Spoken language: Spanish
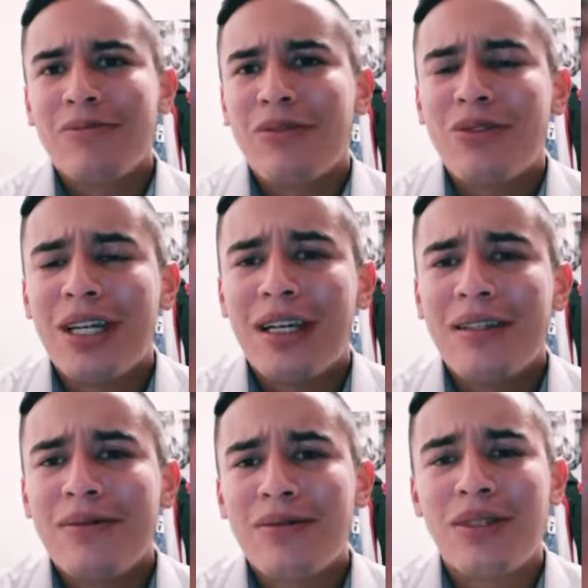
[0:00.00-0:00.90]
O sea,
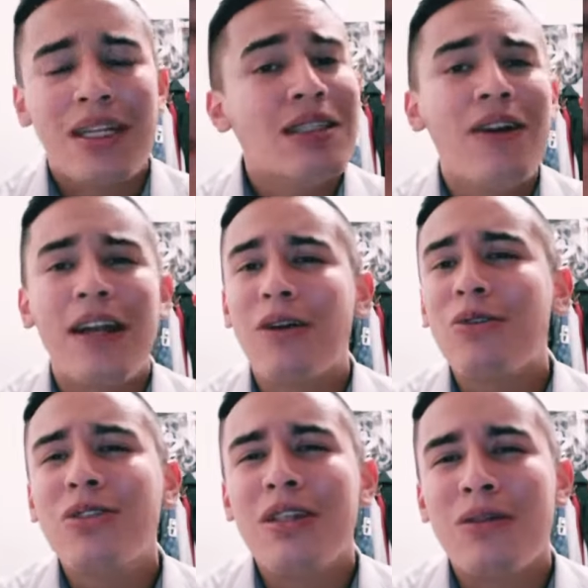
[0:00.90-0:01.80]
ustedes se van a
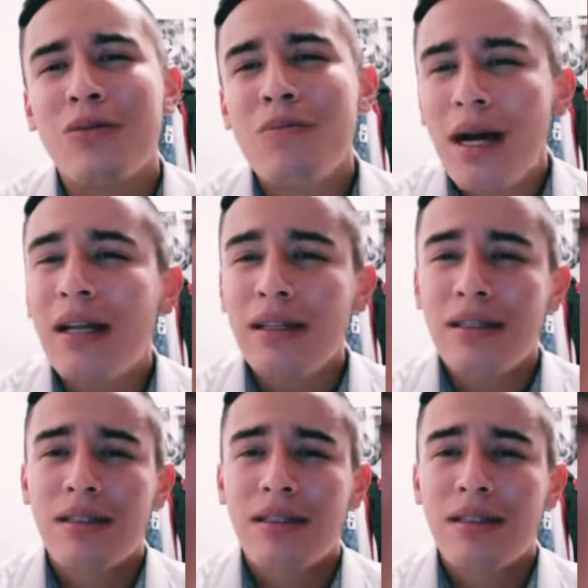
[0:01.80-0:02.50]
conseguir un mal